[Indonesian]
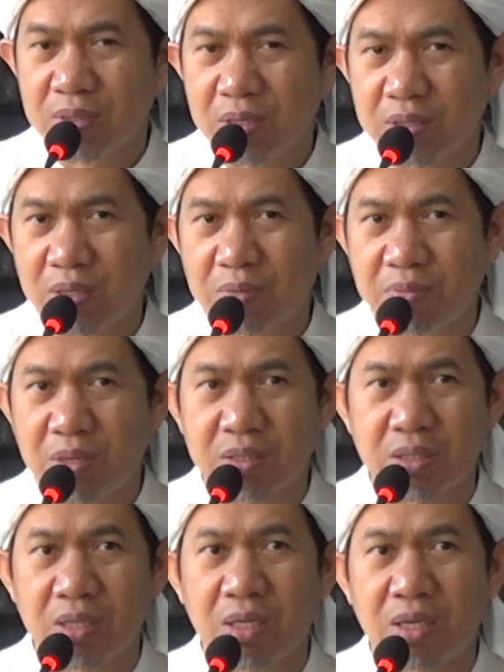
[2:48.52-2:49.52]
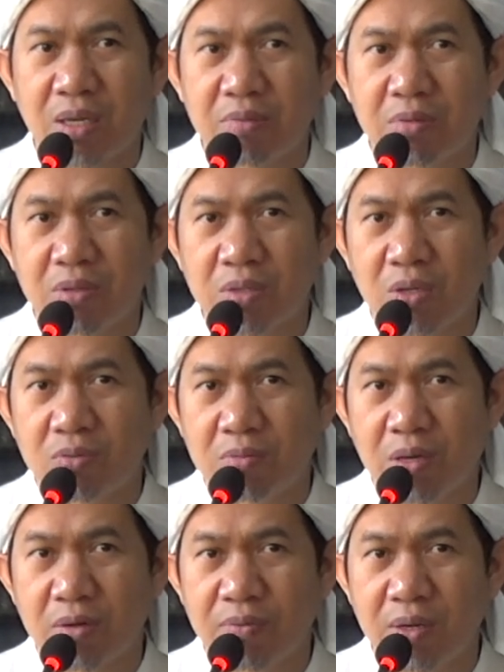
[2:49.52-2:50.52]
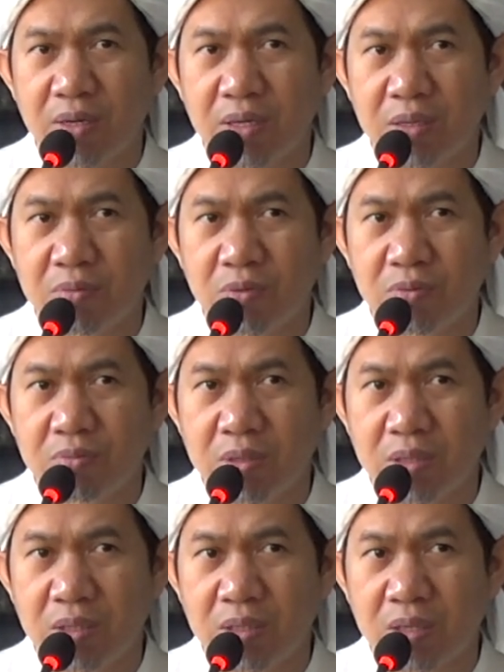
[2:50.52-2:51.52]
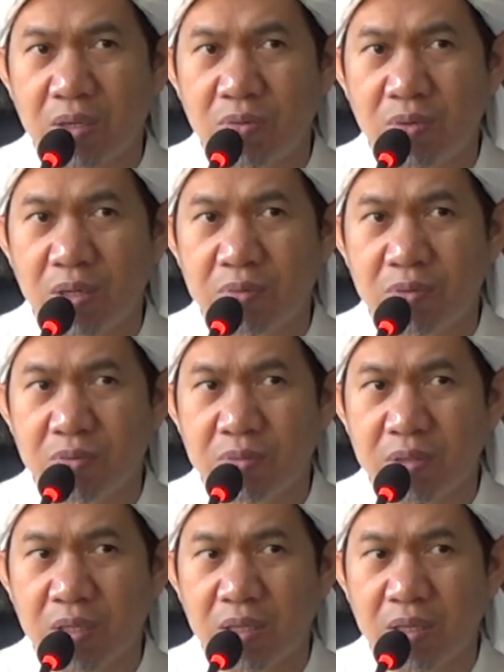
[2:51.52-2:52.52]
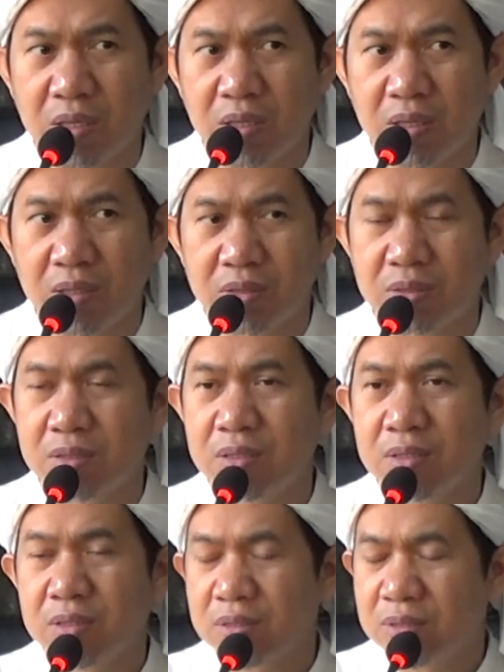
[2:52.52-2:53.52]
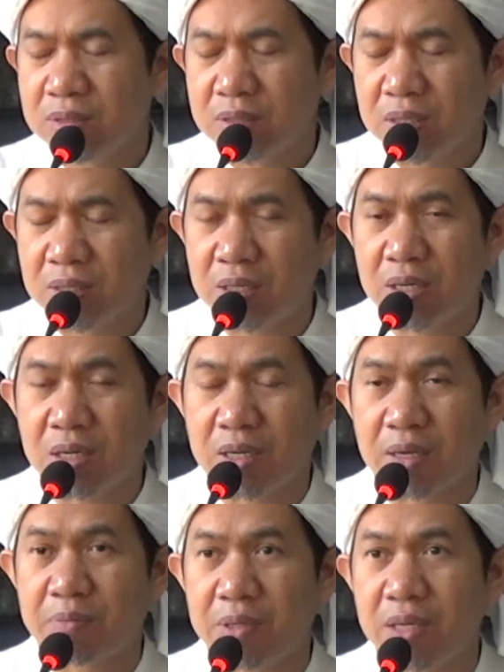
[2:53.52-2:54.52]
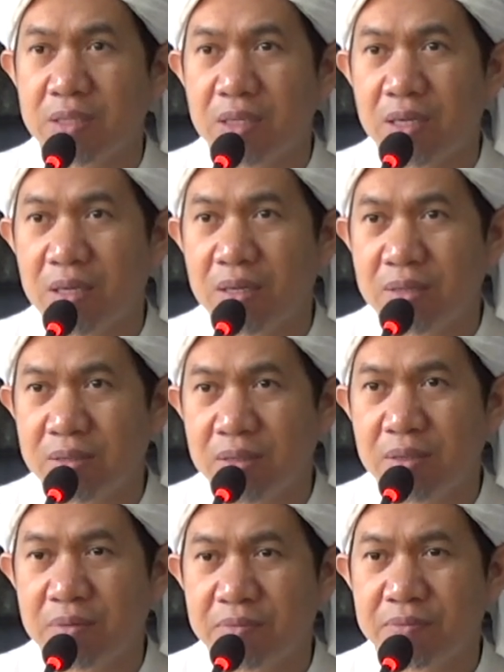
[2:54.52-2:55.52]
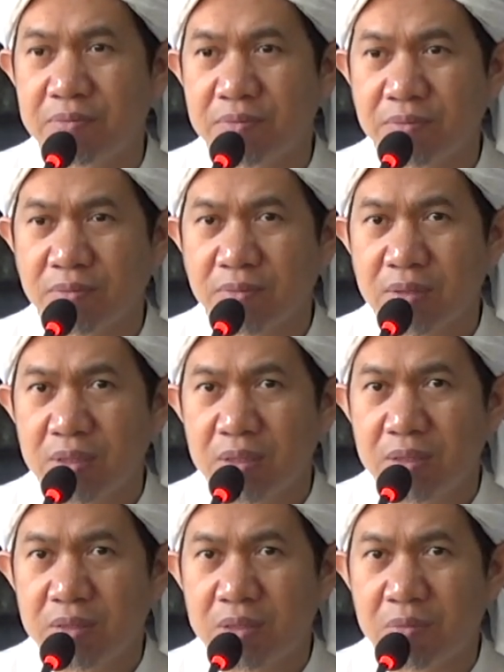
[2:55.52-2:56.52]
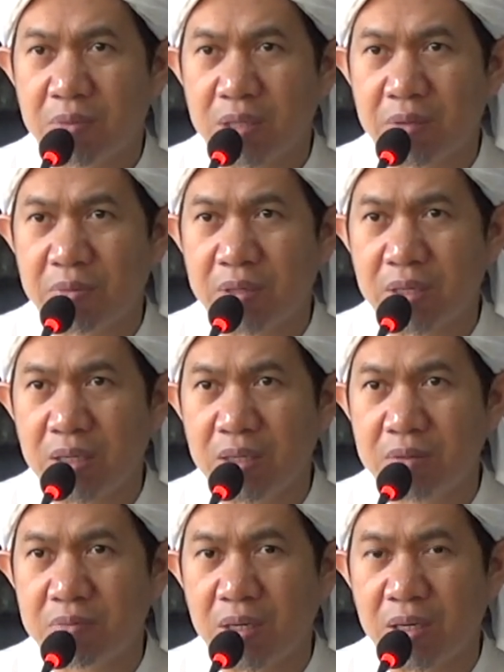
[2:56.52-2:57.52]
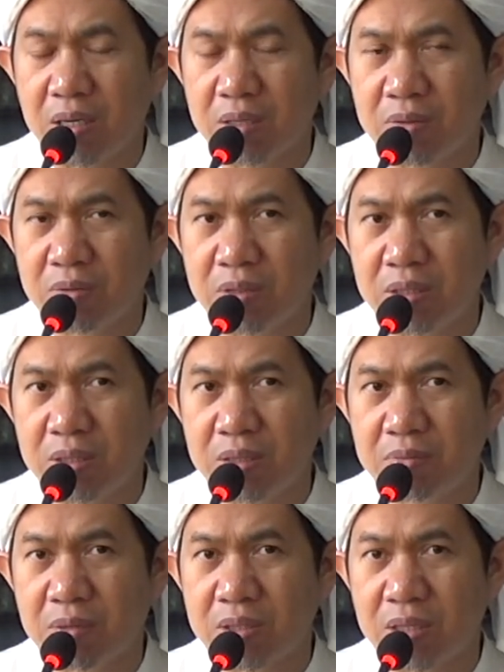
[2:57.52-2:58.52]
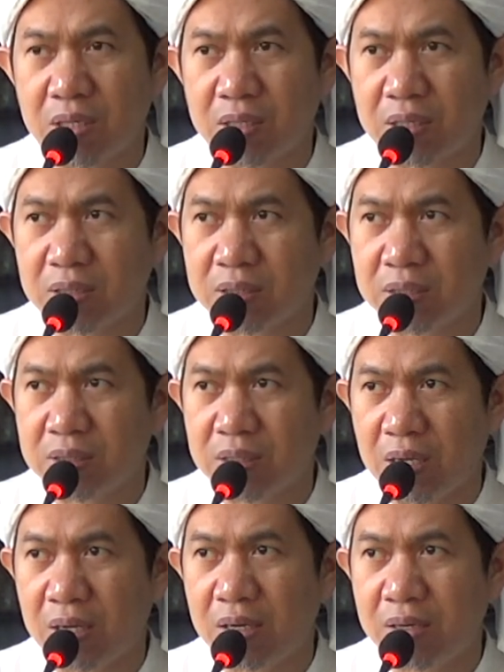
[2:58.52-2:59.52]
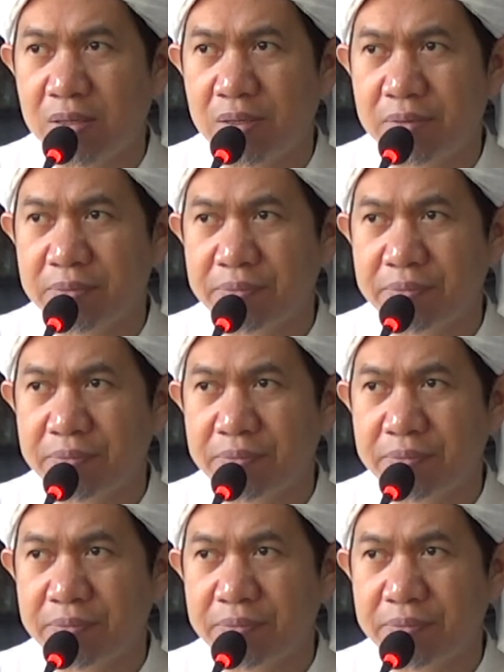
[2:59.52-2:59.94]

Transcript: Kita biasanya lengkap. Allahumma gfir lil mukminin wal mukminat. Kita lengkapin aja ya sebagaimana berlaku di masyarakat kita.